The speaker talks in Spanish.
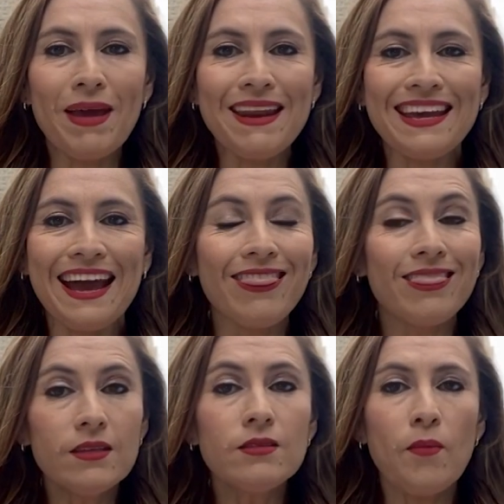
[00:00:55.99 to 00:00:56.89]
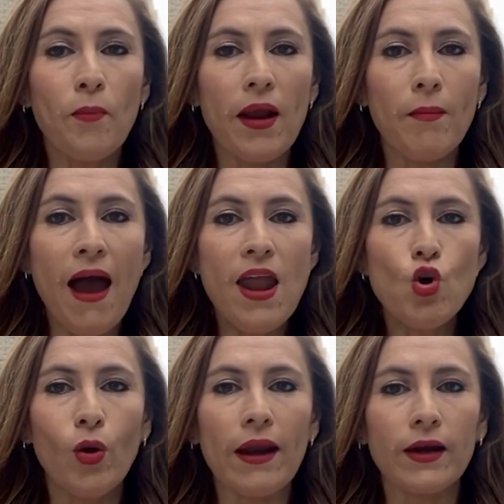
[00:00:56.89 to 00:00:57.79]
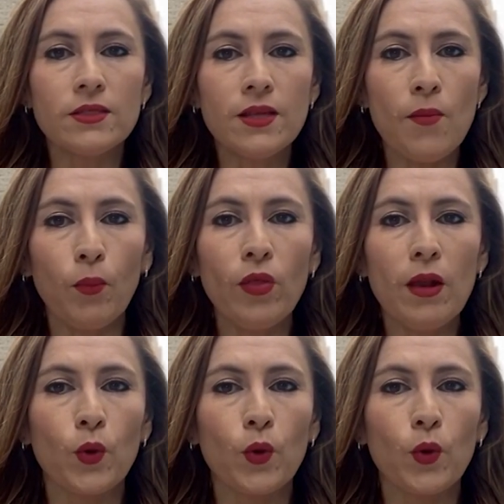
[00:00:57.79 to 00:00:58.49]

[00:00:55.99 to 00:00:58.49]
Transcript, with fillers: de América desde Panamá Nora Restrepo